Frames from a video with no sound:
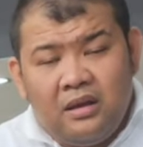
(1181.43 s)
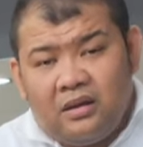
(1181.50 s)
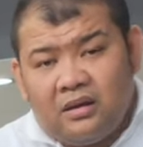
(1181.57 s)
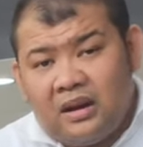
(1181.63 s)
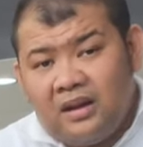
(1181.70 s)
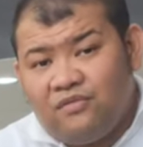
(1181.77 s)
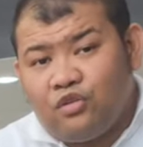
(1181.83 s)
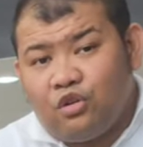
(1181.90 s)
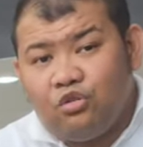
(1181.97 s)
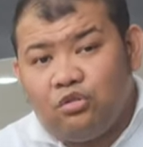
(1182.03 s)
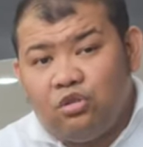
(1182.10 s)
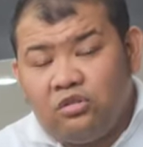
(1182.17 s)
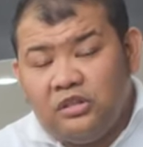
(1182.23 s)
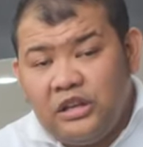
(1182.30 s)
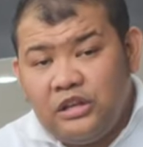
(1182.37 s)
rough road
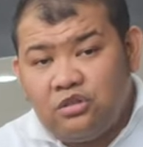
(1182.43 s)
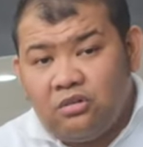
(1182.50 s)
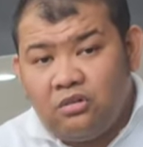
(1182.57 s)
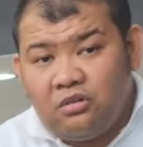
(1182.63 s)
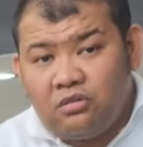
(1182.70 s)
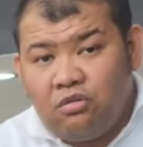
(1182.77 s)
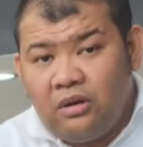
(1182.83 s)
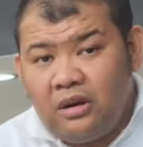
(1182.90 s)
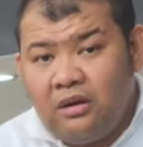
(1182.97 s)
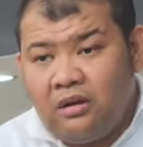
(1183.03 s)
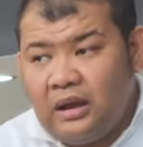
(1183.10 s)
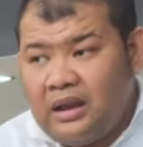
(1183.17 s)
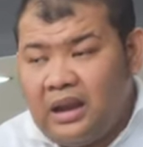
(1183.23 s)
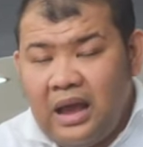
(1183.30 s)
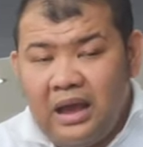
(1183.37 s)
condition kung
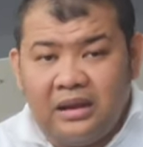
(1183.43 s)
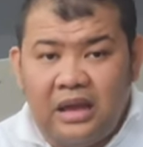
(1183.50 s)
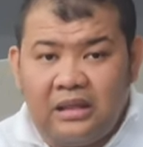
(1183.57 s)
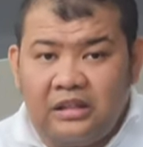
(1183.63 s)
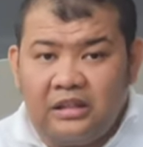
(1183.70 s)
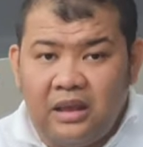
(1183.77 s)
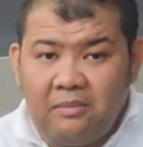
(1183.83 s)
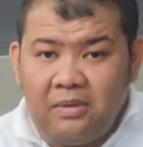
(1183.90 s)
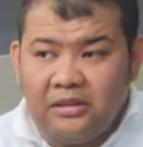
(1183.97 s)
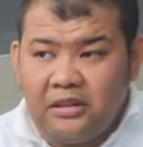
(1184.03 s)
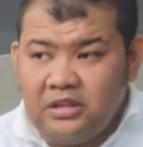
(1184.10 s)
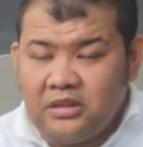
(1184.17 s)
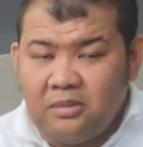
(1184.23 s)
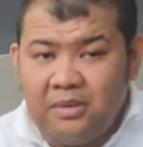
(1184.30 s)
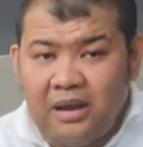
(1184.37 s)
kailangan natin
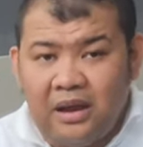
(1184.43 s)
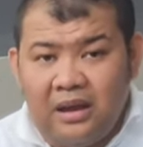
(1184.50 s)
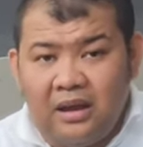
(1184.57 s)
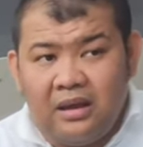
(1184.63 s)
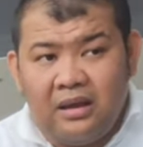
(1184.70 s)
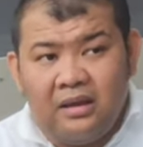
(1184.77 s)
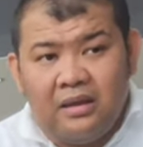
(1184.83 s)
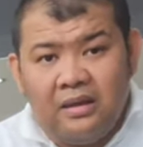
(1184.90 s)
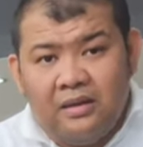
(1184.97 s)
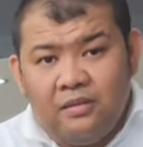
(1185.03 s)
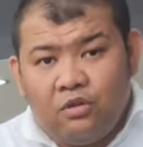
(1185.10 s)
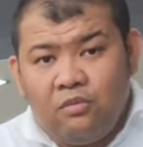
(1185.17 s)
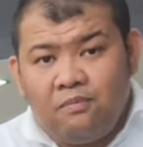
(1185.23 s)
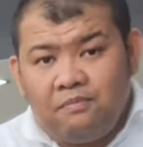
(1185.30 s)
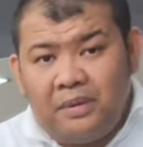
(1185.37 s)
gamitin sa mga
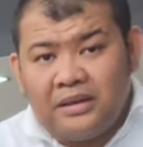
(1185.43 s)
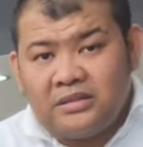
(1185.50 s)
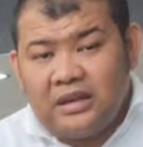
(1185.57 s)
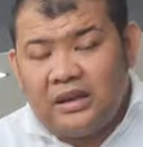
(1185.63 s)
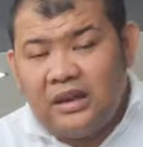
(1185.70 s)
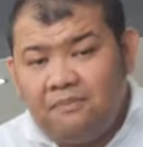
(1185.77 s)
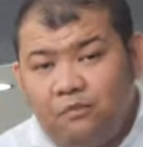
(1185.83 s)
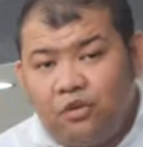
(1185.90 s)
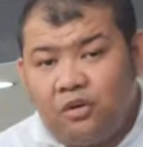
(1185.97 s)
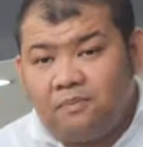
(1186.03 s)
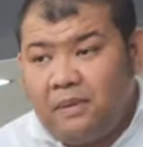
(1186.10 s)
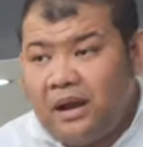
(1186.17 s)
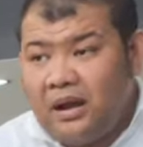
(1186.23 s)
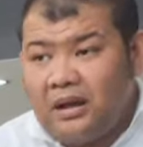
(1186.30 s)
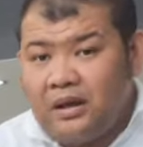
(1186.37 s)
kung pang sagip or
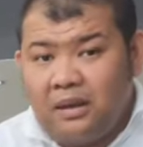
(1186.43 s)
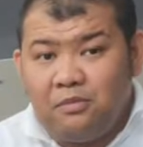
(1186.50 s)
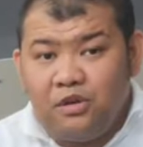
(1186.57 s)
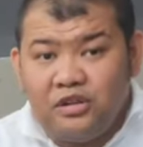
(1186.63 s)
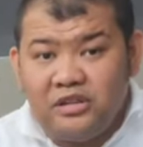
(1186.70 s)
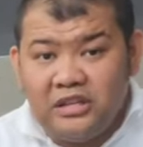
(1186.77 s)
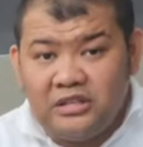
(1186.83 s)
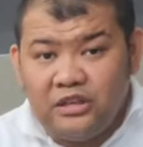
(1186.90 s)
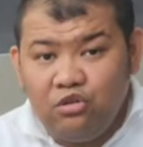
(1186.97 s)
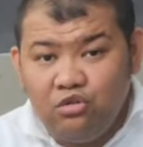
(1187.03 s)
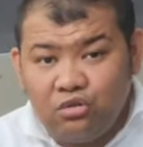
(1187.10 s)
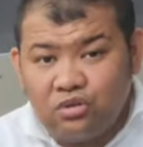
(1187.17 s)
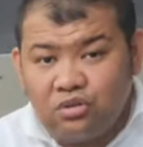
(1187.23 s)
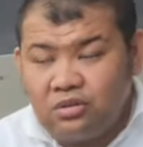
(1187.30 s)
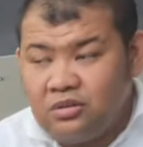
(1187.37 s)
pang emergency
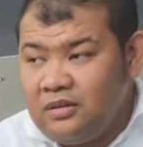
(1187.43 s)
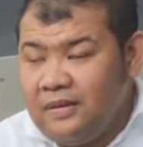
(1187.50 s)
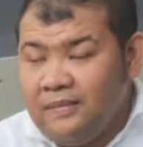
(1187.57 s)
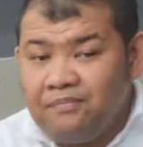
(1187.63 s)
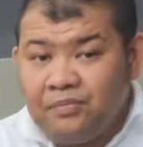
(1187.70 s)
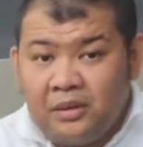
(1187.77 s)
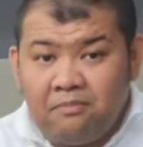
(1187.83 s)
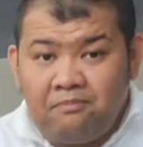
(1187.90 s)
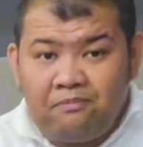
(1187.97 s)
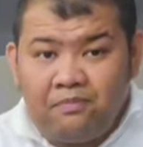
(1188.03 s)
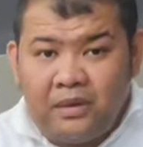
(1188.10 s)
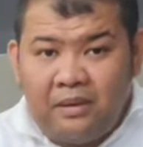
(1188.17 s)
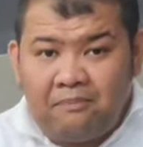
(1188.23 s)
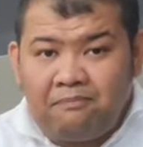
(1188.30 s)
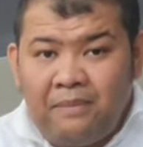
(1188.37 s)
use
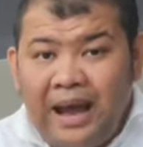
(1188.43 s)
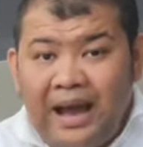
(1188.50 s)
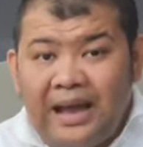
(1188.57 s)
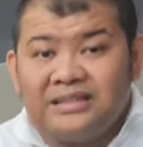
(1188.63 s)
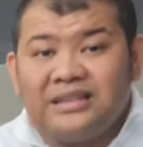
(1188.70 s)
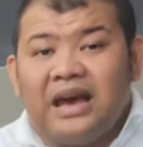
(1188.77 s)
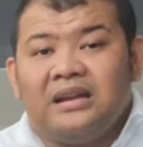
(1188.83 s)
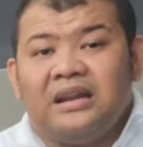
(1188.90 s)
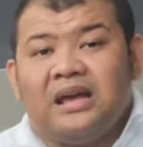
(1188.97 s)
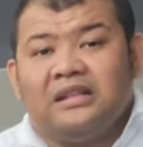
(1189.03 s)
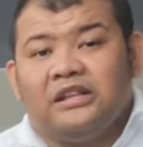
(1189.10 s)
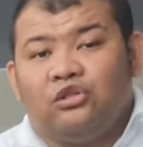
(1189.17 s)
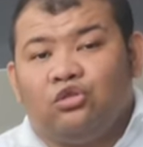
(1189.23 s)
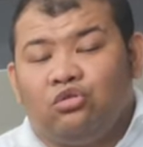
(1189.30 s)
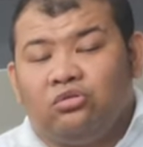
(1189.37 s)
maaasahan
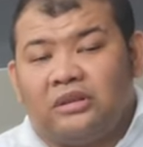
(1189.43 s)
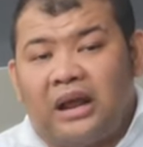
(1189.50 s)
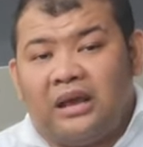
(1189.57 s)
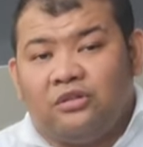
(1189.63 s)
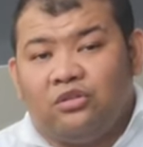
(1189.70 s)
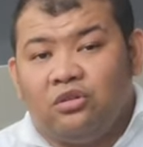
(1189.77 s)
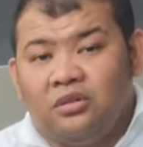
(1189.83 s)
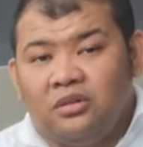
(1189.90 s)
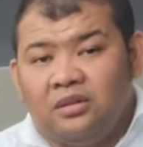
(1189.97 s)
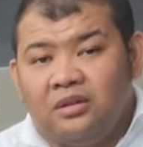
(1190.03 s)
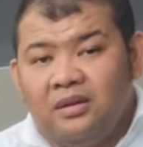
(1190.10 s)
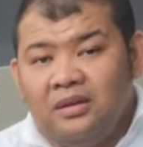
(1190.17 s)
natin tong Triton